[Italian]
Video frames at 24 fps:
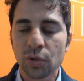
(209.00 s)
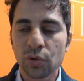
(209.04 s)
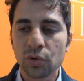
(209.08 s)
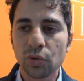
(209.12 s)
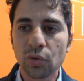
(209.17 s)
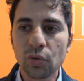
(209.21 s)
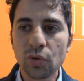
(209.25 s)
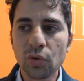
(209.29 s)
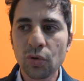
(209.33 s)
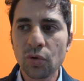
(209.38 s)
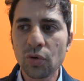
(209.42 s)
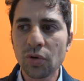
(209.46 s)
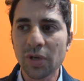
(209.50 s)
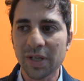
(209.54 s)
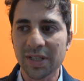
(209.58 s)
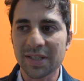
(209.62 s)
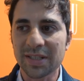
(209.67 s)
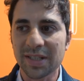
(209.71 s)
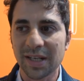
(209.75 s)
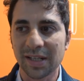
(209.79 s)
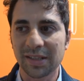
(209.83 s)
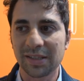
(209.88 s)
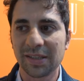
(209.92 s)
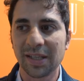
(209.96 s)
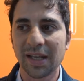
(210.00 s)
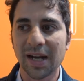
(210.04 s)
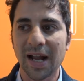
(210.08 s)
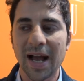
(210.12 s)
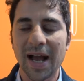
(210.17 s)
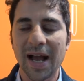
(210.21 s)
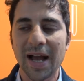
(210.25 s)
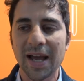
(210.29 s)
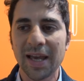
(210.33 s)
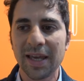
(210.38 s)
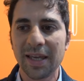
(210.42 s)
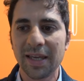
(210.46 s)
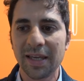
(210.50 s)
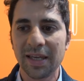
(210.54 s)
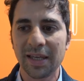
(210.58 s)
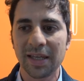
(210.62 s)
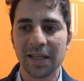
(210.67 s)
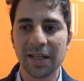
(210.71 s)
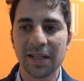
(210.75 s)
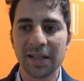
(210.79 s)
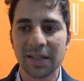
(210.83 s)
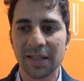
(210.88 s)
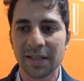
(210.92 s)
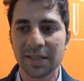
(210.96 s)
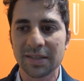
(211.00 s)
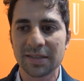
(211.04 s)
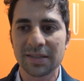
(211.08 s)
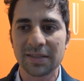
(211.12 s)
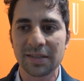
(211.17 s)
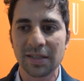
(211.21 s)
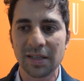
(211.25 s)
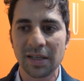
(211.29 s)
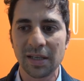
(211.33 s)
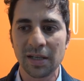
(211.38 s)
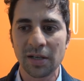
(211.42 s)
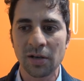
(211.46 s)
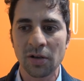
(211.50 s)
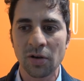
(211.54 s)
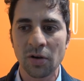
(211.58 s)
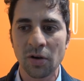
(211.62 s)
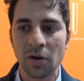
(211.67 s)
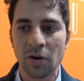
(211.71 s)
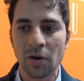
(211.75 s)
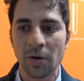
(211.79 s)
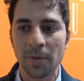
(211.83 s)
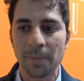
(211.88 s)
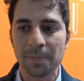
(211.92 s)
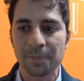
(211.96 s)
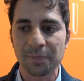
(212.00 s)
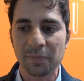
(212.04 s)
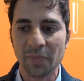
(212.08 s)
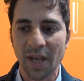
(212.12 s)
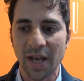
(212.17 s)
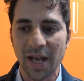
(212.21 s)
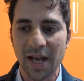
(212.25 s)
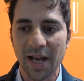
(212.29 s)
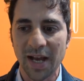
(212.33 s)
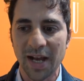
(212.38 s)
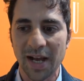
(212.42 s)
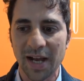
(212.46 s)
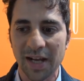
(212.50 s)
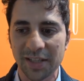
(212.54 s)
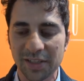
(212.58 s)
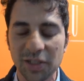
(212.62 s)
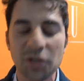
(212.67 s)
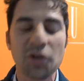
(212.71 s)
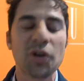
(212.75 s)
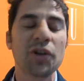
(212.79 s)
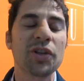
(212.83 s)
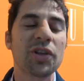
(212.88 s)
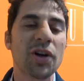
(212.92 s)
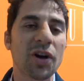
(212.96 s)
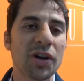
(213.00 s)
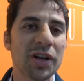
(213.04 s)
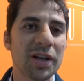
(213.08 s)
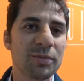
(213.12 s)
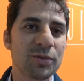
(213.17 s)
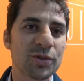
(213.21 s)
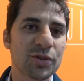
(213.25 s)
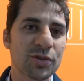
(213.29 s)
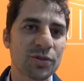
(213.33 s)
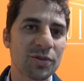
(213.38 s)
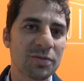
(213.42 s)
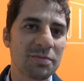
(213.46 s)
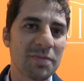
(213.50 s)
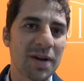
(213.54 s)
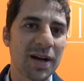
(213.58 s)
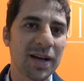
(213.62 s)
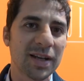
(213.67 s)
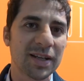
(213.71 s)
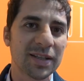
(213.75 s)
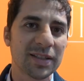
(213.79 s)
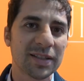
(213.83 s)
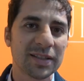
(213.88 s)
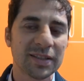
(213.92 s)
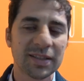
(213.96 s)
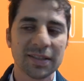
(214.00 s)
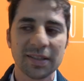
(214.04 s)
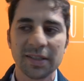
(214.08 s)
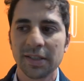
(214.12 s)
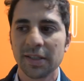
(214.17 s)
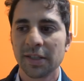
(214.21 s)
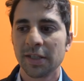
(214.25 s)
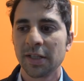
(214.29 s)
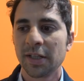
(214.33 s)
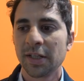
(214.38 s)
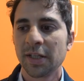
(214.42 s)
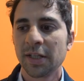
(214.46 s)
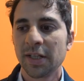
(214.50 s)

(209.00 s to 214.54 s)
tu riscatterai il destino eh, di noi donne musulmane.